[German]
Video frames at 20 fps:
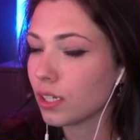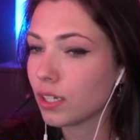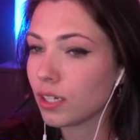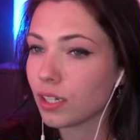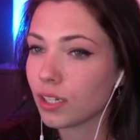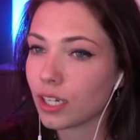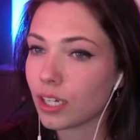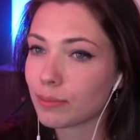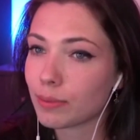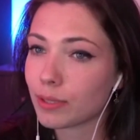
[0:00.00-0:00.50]

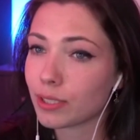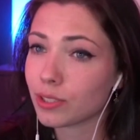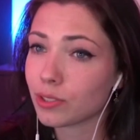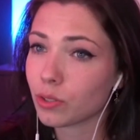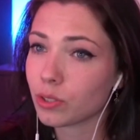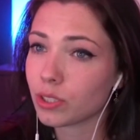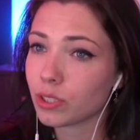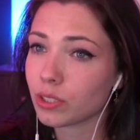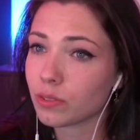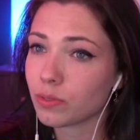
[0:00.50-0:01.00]
Aber
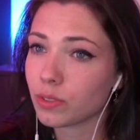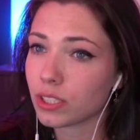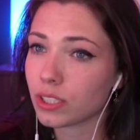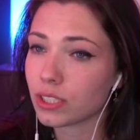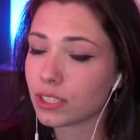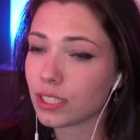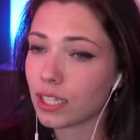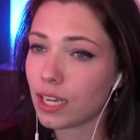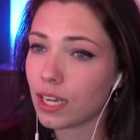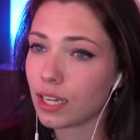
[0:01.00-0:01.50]
sonst würde ich
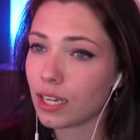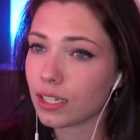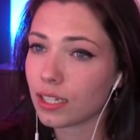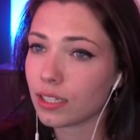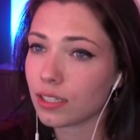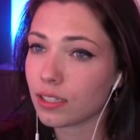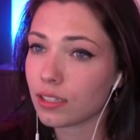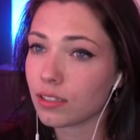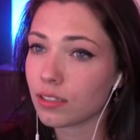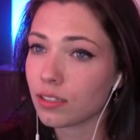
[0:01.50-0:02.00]

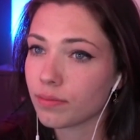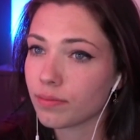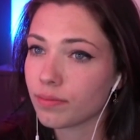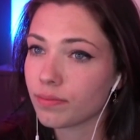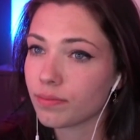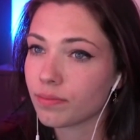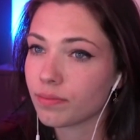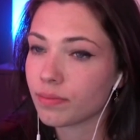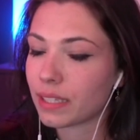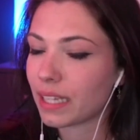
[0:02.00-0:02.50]
sagen,
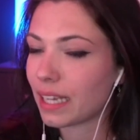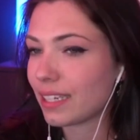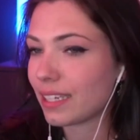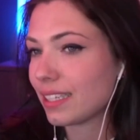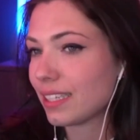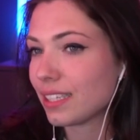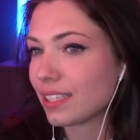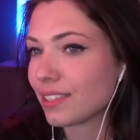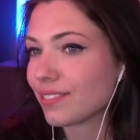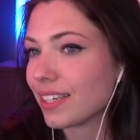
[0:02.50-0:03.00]
ja,
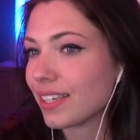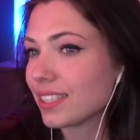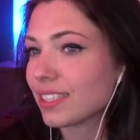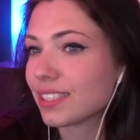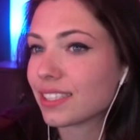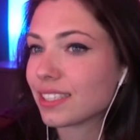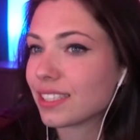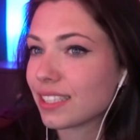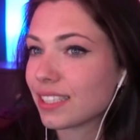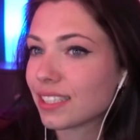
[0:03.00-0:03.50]
nee, ich weiß
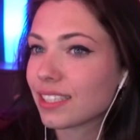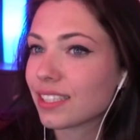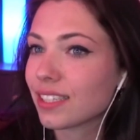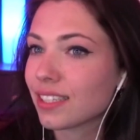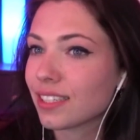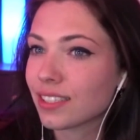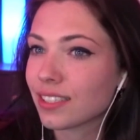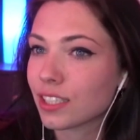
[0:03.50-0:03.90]
es nicht.